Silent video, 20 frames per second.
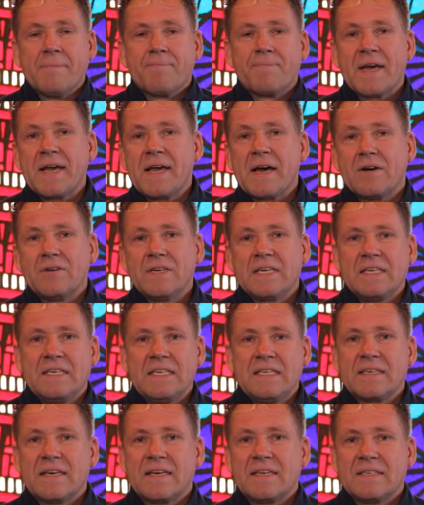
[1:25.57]
Naja, und in
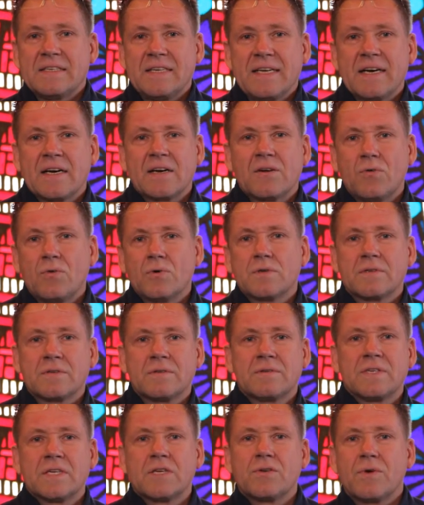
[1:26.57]
dieser sehr
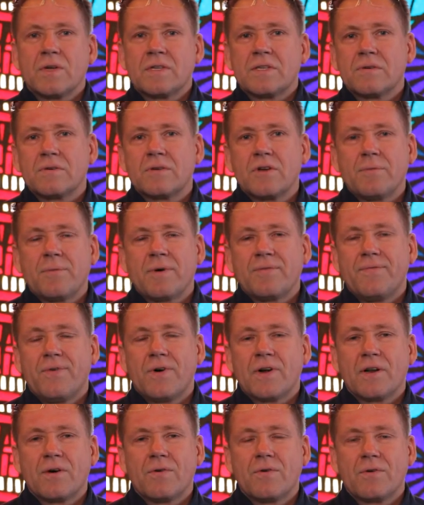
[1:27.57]
großen Situation Situation der
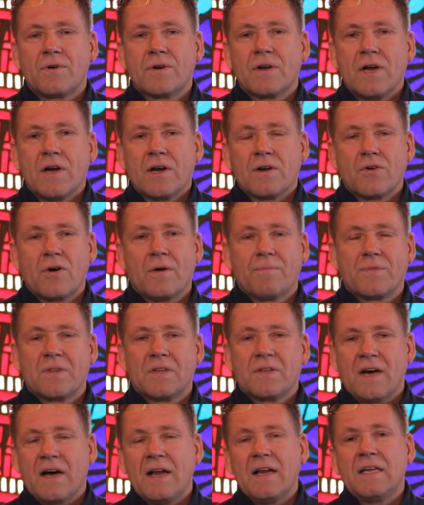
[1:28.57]
Überforderung
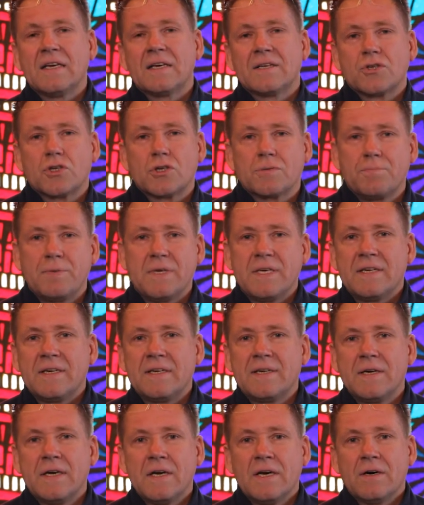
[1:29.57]
kommt Tully ins
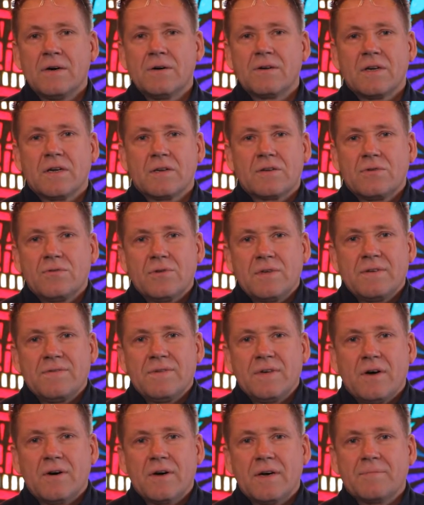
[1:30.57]
Spiel oder Tully,
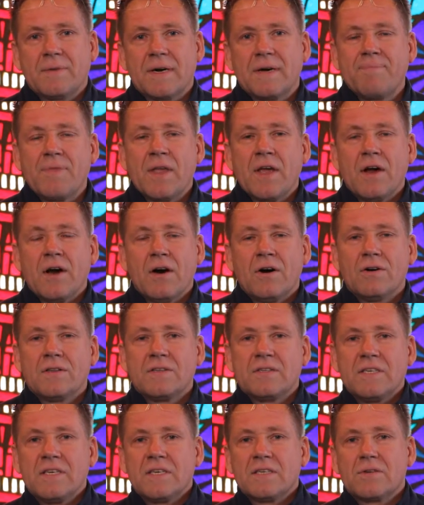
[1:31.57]
wie auch immer.
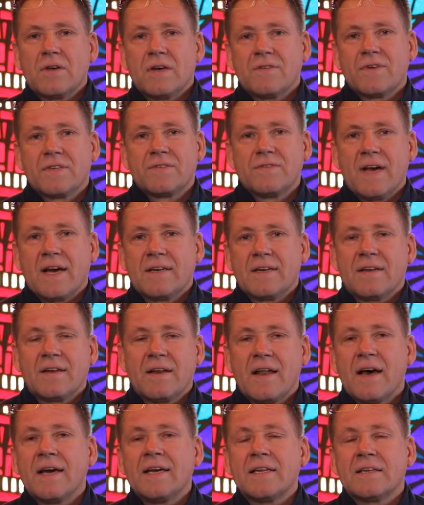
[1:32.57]
Und sie ist so etwas wie eine
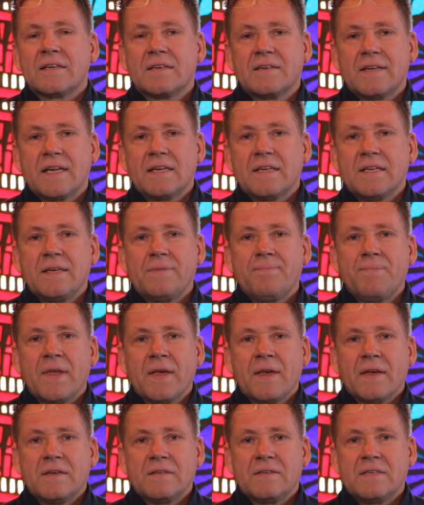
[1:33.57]
Night Nanny.
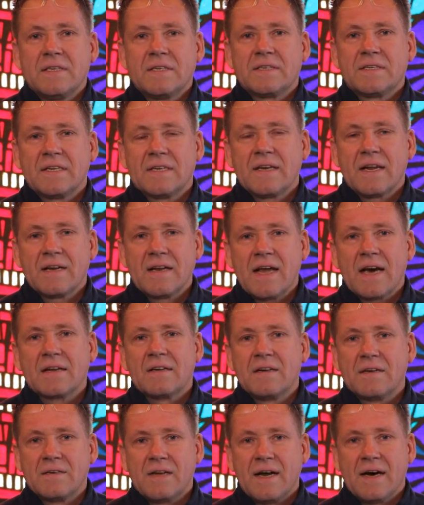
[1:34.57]
Sie ist in der
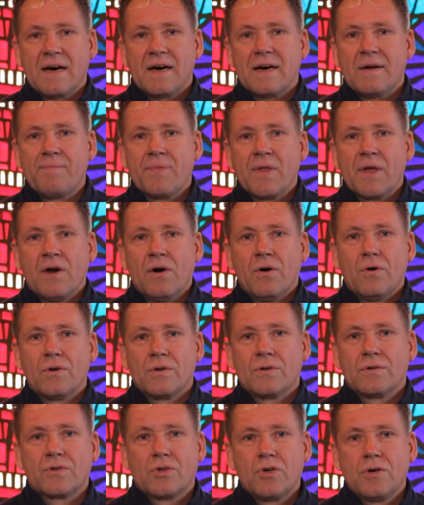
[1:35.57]
Nacht da
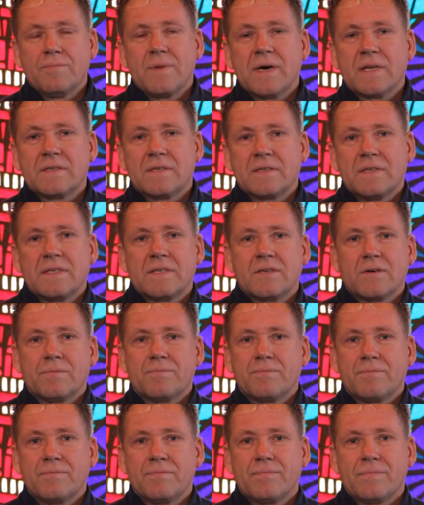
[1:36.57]
und kümmert sich
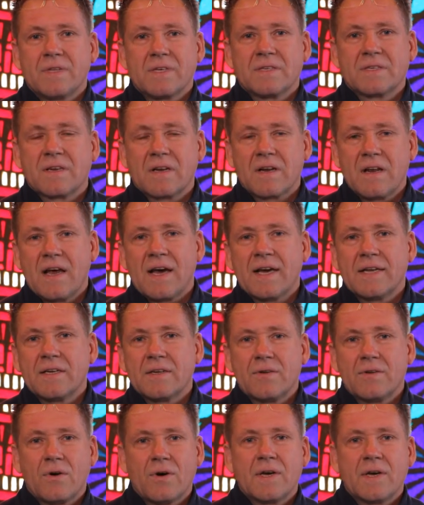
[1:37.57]
um das
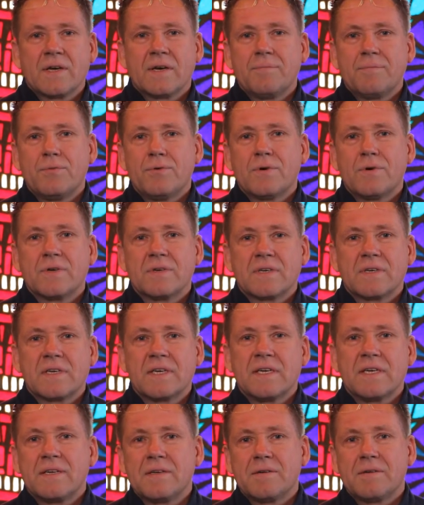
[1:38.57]
kleine neugeborene
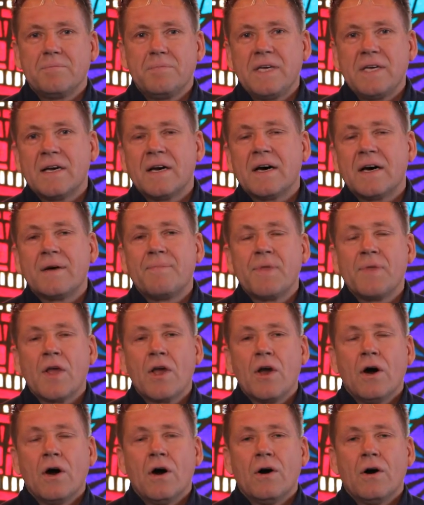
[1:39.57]
Kind Mia
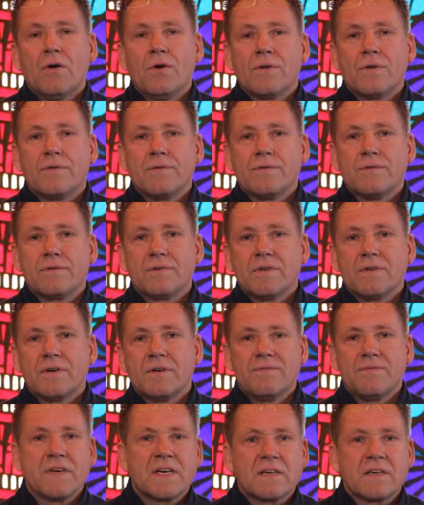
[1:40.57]
und
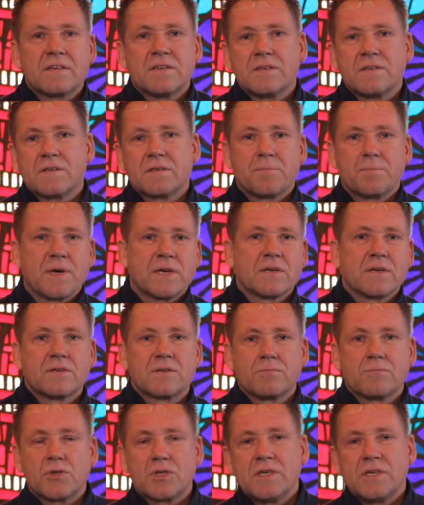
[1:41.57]
äh, wickelt es, bringt es
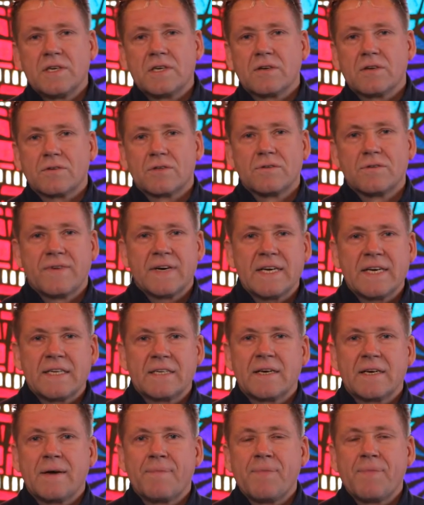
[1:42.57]
zum Stillen und so
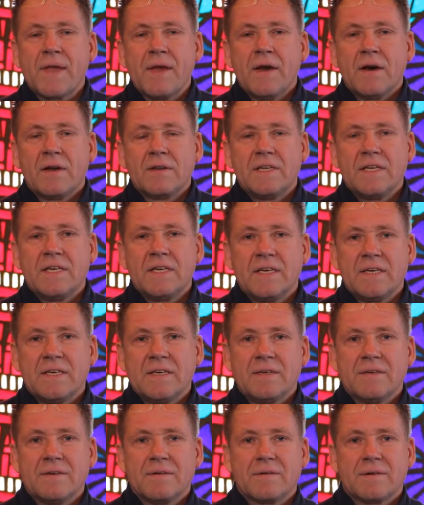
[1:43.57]
weiter.
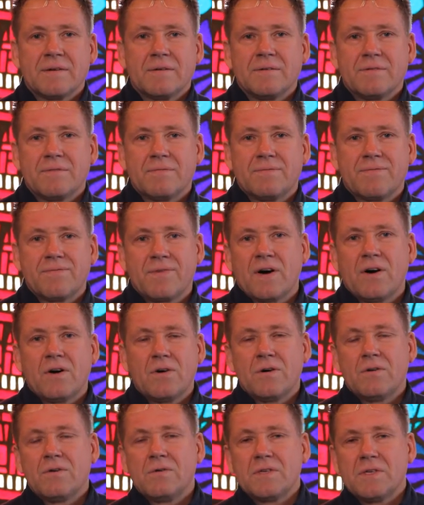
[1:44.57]
Die äh,
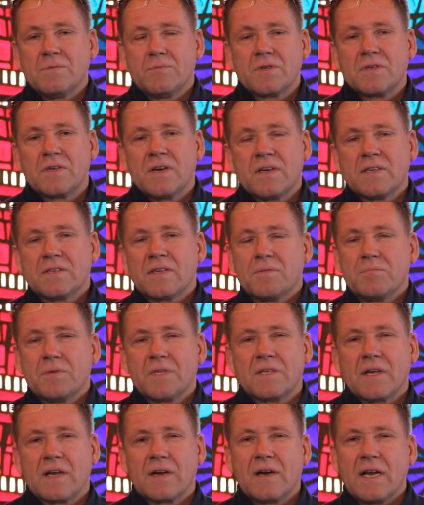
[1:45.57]
Frau, die Mutter ist ein
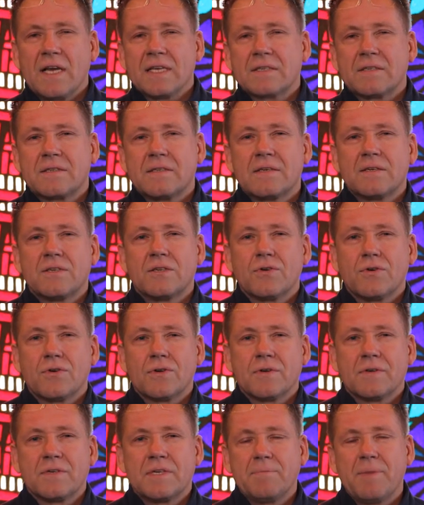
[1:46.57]
bisschen entlastet
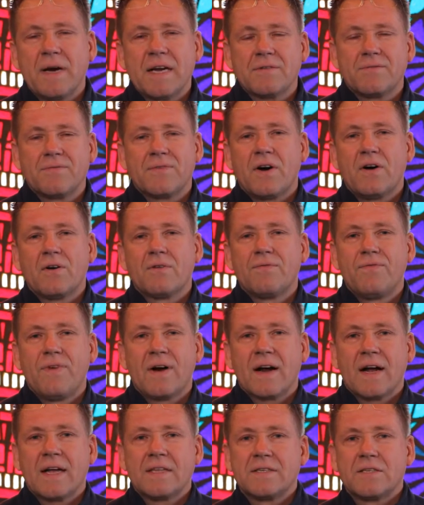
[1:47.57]
und die beiden Frauen
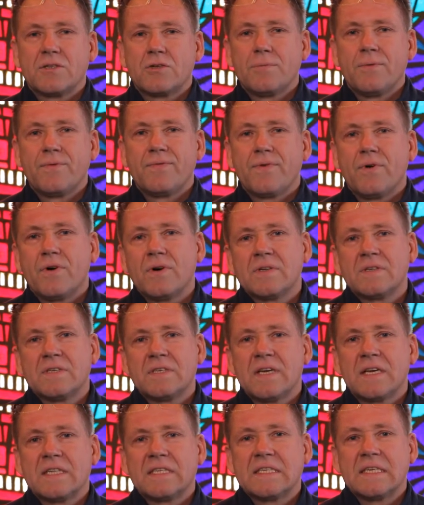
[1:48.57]
fangen an, sich zu befreuen.
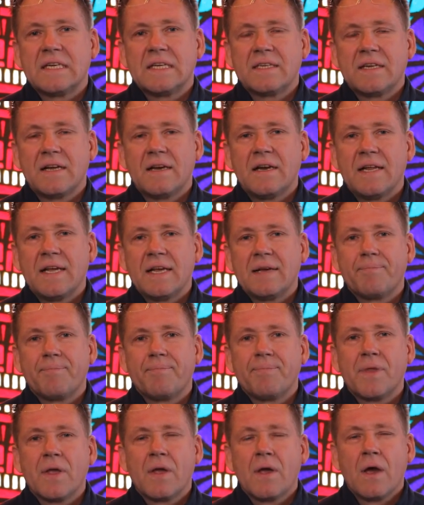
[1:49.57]
Sie erzählen ihr Leben